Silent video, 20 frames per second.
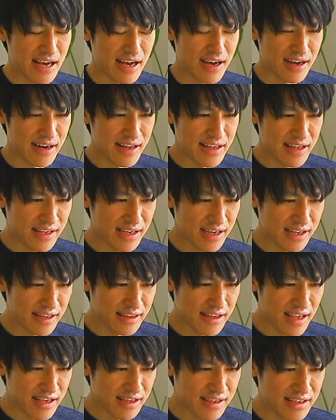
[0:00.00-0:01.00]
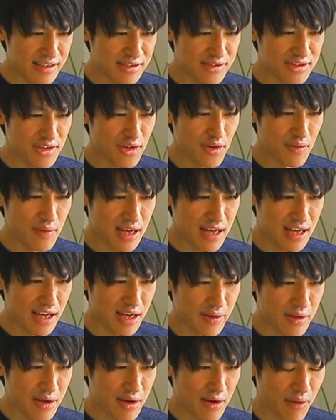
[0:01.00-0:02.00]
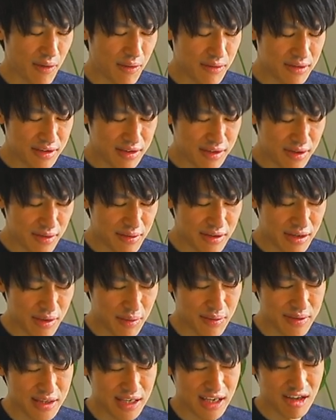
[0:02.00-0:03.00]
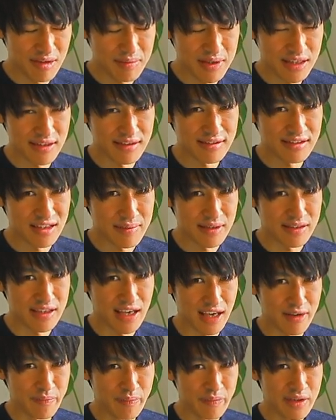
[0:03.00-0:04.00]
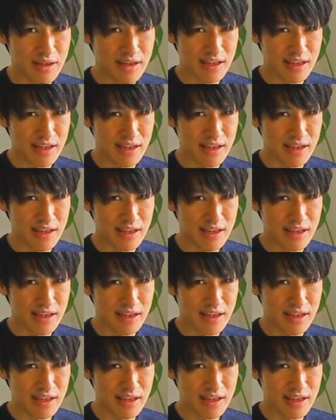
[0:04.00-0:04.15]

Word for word: あれができるのは、本当に小鹿の皆さんすいません。